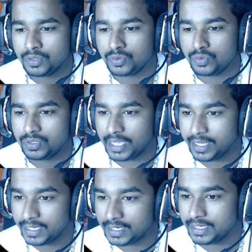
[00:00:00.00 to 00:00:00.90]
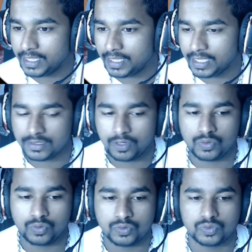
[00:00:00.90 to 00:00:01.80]
तो डायरेक्ट कट गए गाइस और
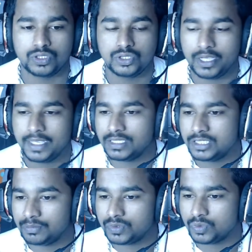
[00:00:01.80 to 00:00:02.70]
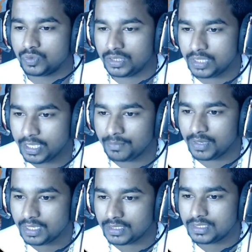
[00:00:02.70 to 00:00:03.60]
उसका जो है चिप्स उतना ही
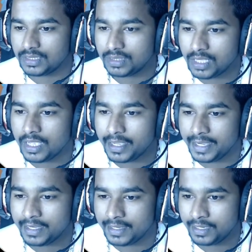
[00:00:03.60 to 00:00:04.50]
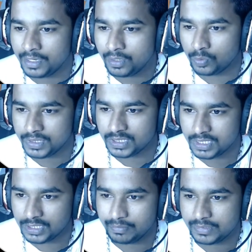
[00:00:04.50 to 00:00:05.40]
मिला जितना एट हंड्रेड रुपीज़ का
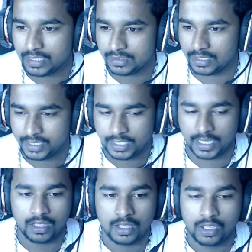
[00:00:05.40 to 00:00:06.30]
चिप्स आता है ठीक है